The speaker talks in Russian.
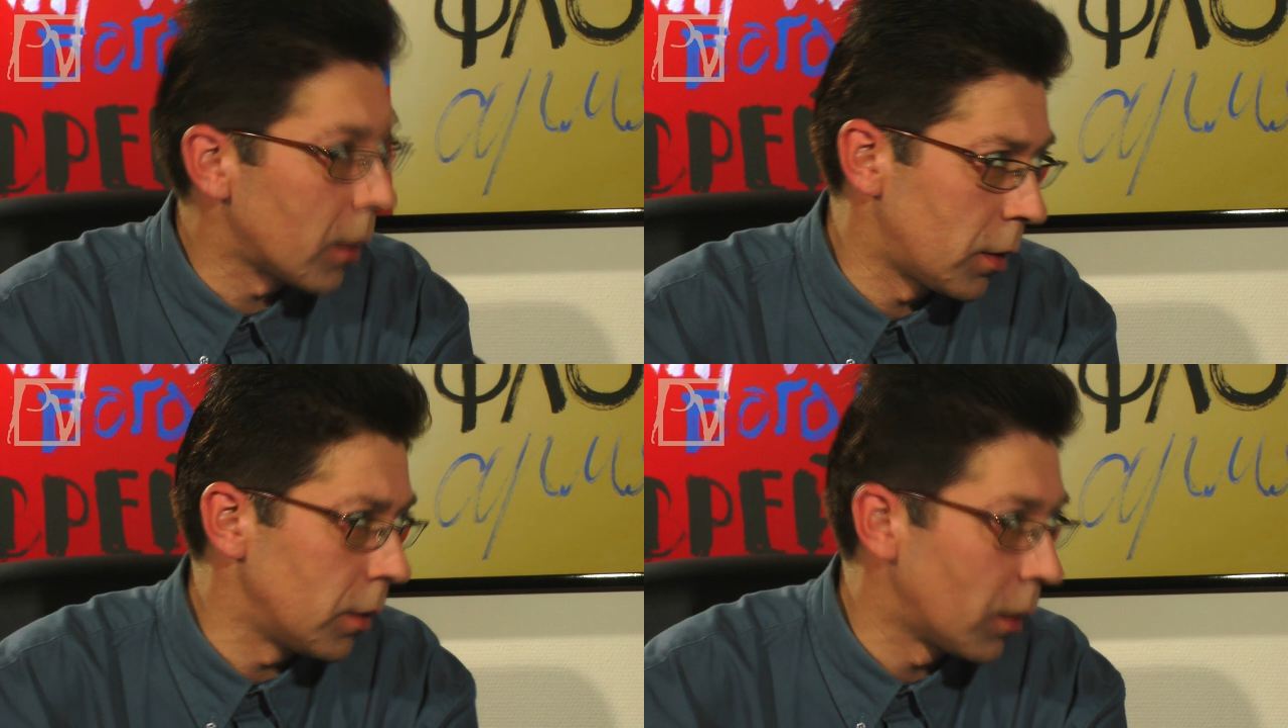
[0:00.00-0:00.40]

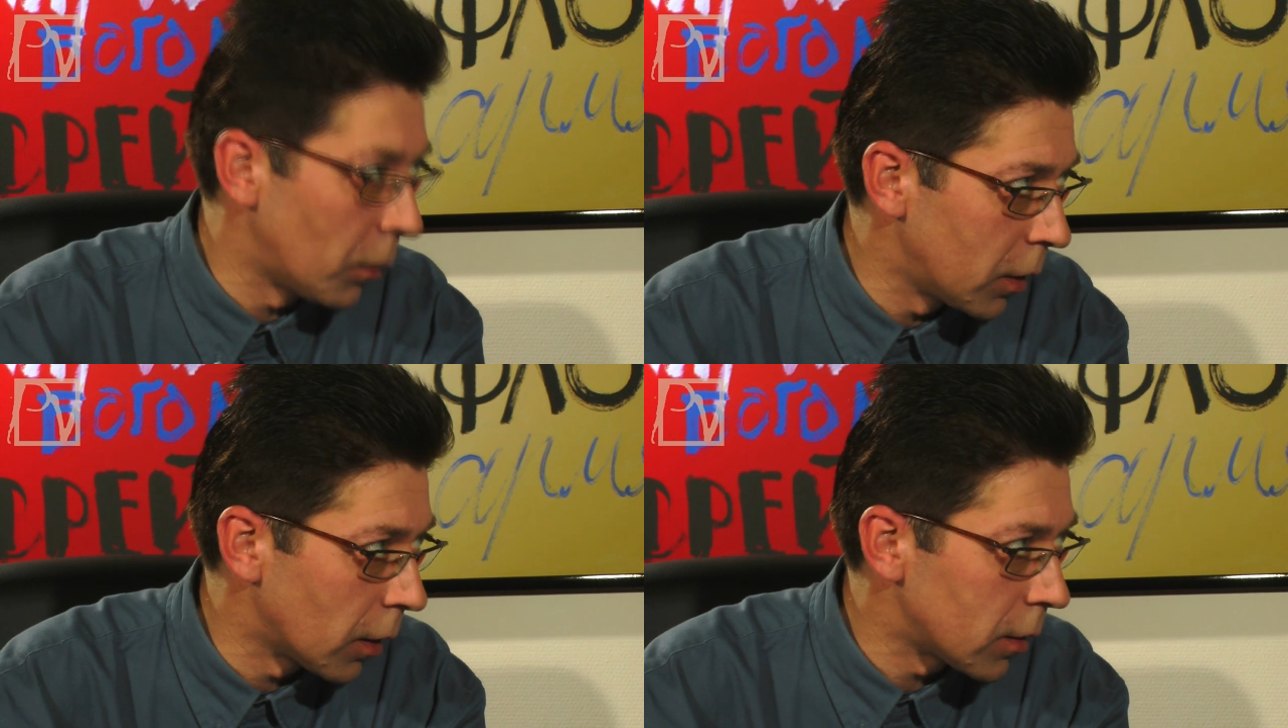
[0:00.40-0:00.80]
Российской
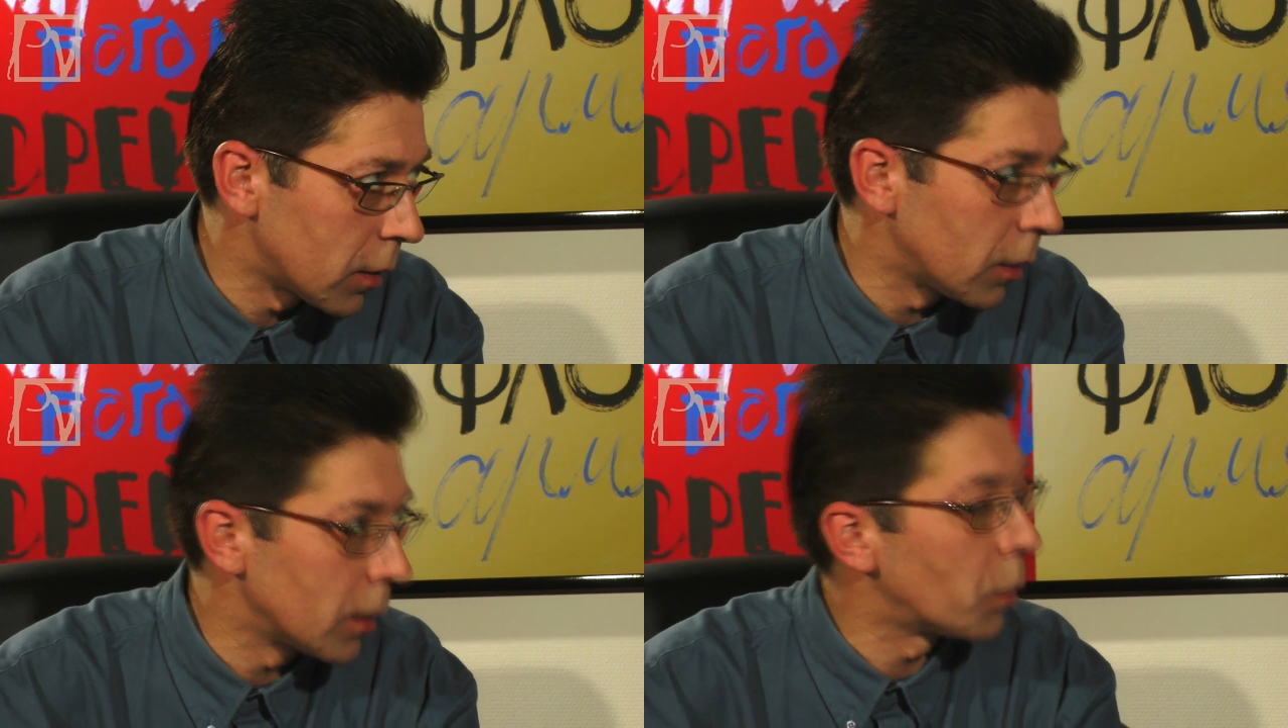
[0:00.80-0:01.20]

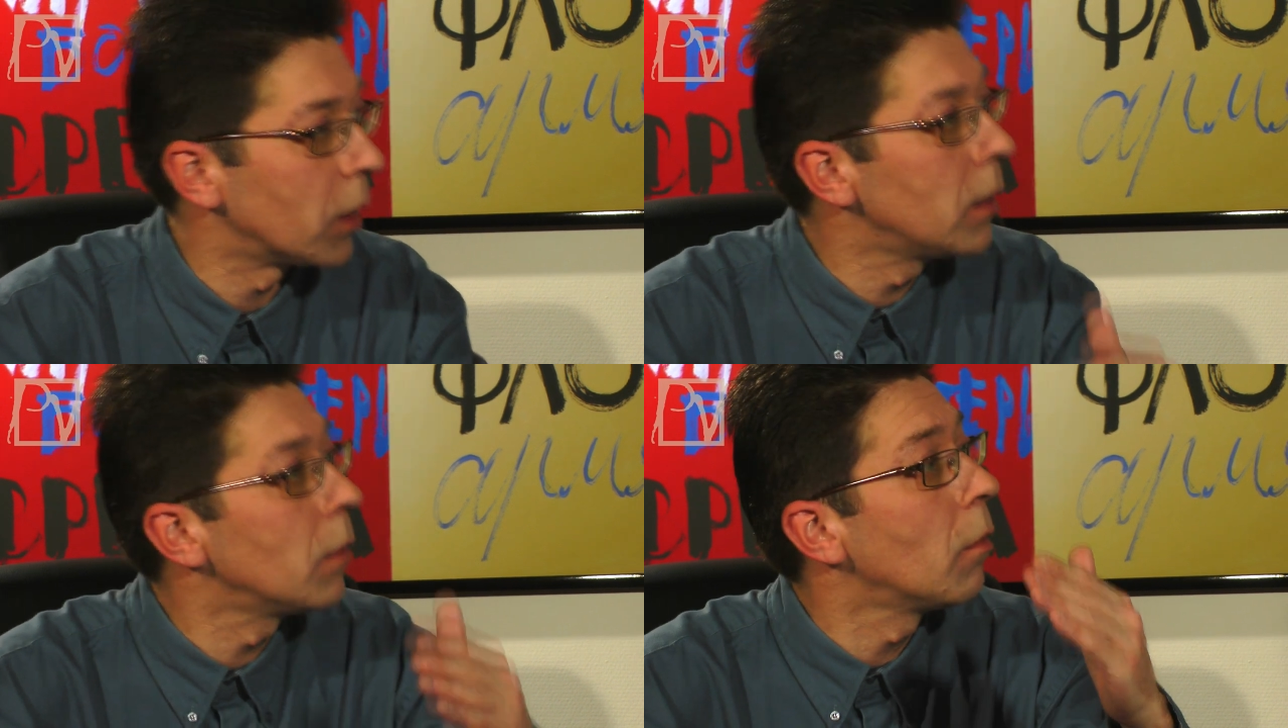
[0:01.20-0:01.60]
Федерации,
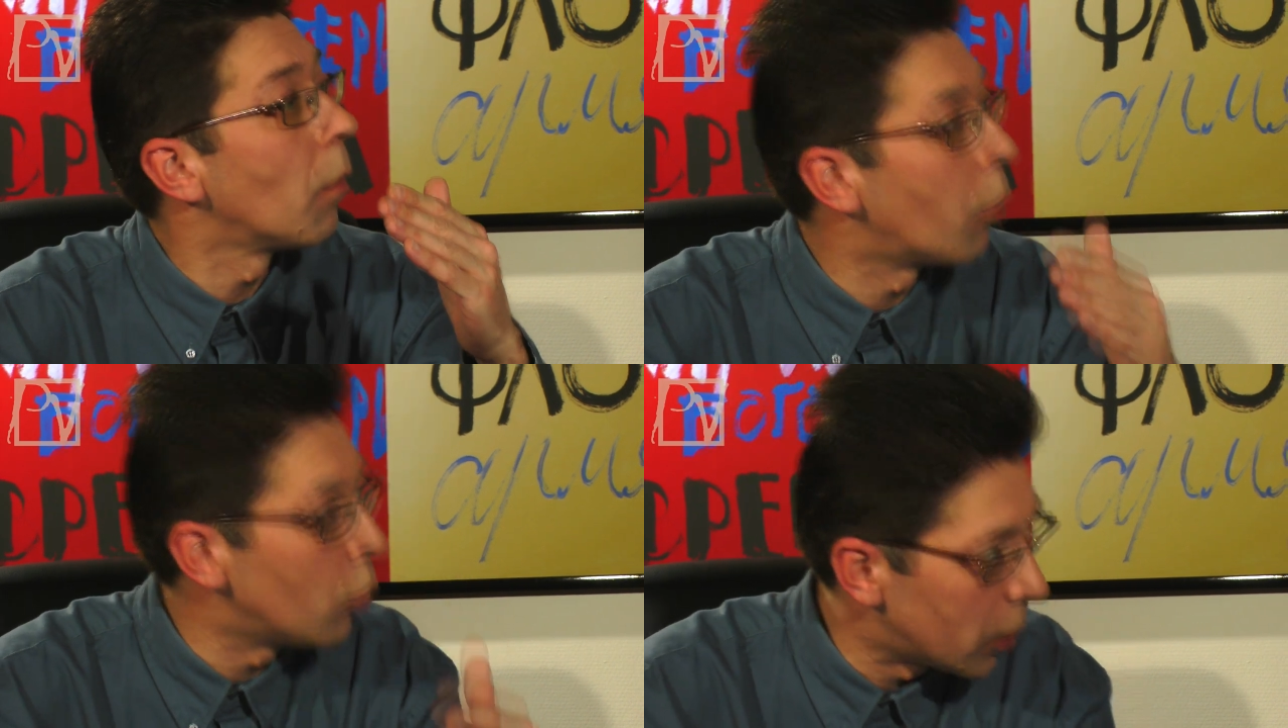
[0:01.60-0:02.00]
господином
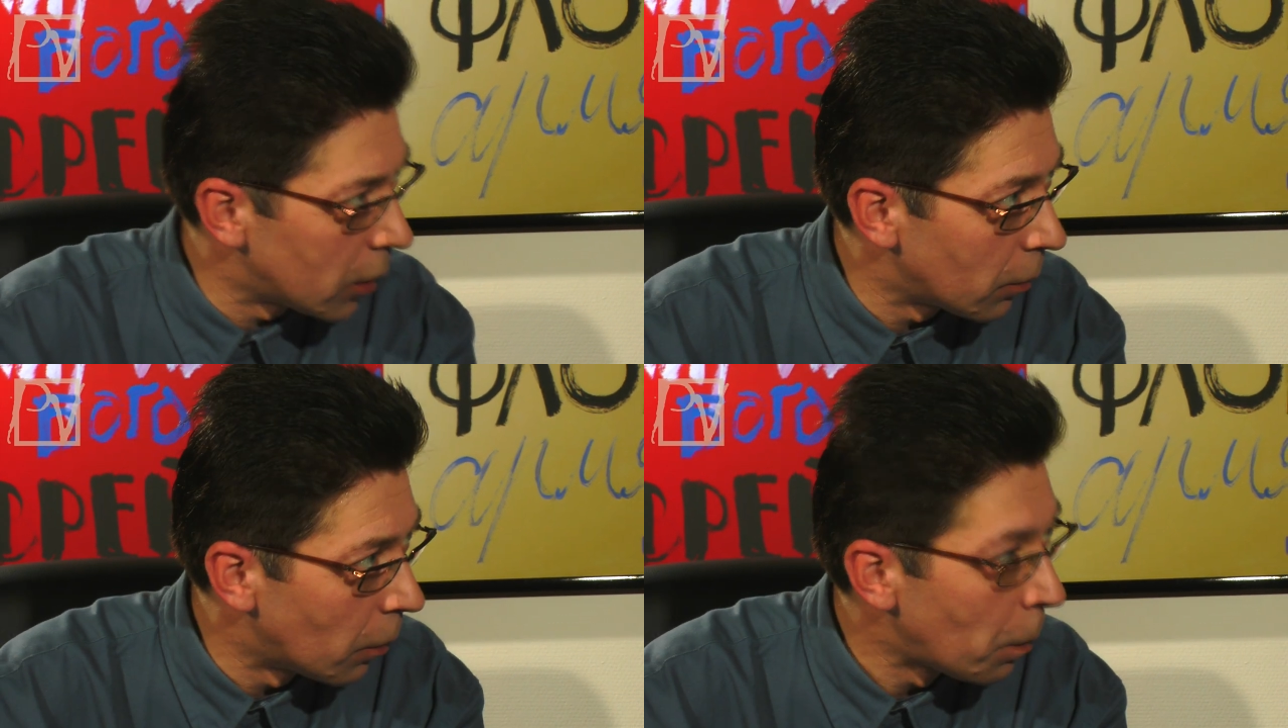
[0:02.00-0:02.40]

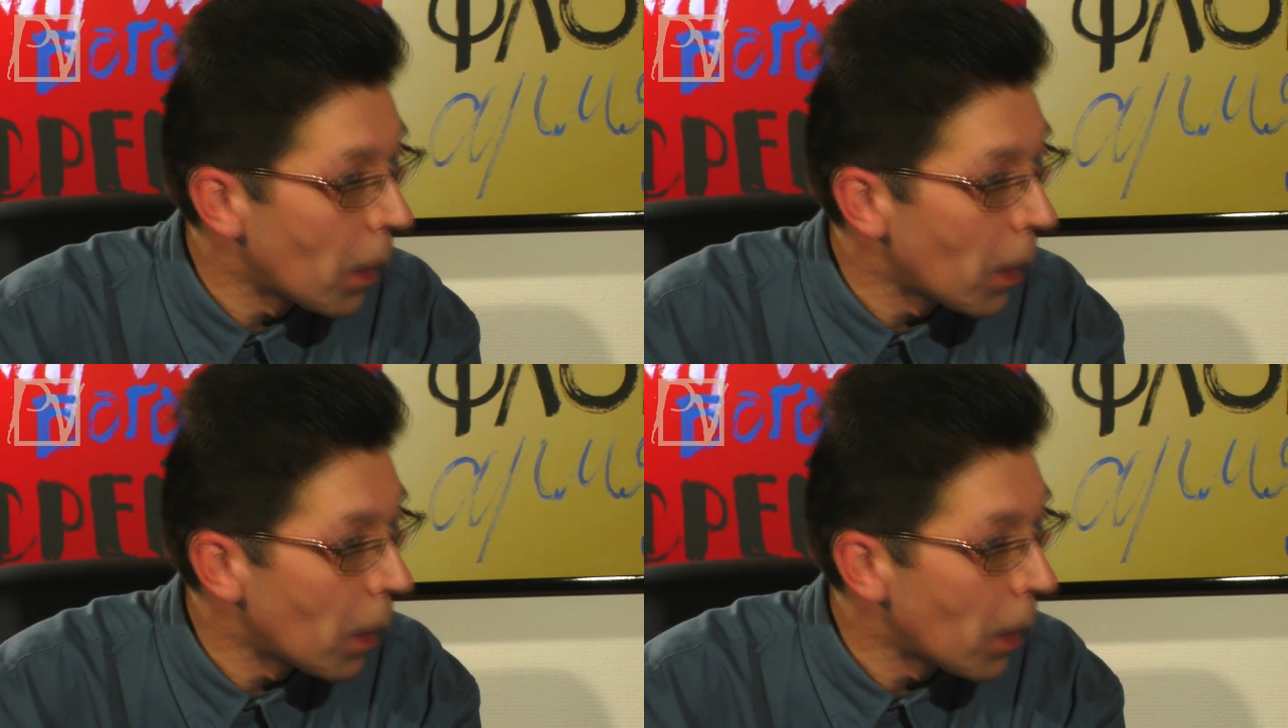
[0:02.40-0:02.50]
Путиным.